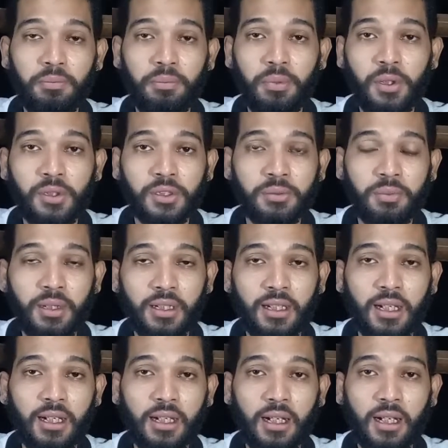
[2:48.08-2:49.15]
pos
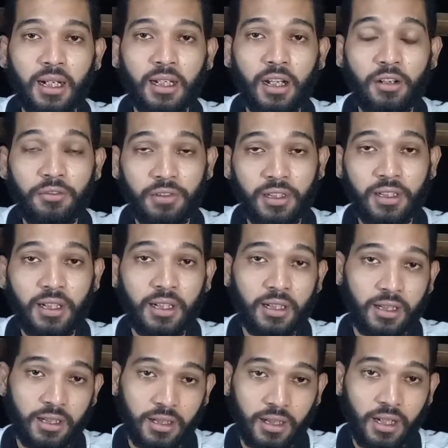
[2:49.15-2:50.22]
perdagangan Afrika
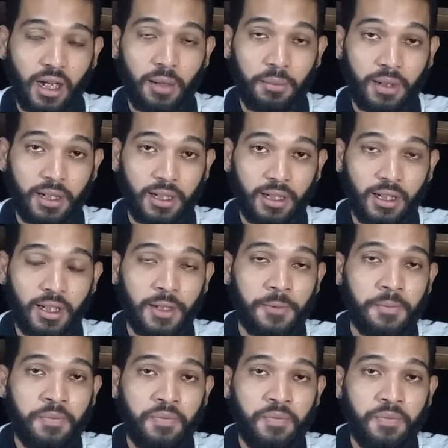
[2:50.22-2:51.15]
ke Amerika